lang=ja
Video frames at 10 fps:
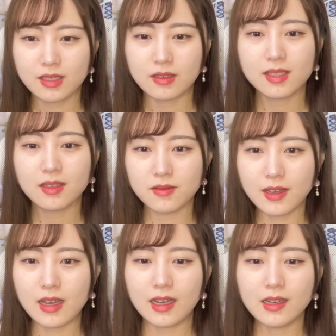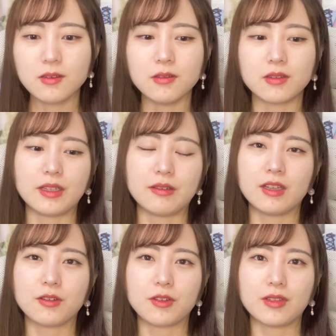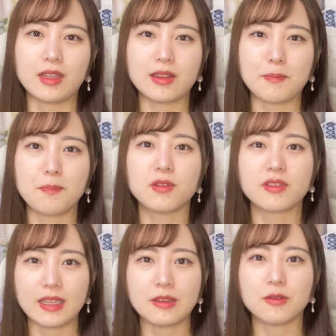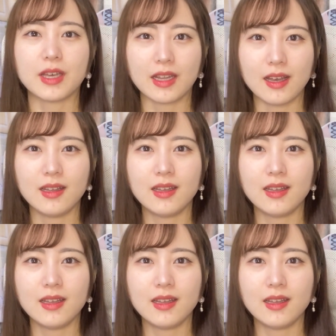サクサクはアンコールで歌う曲だったっぽくて、どうやら。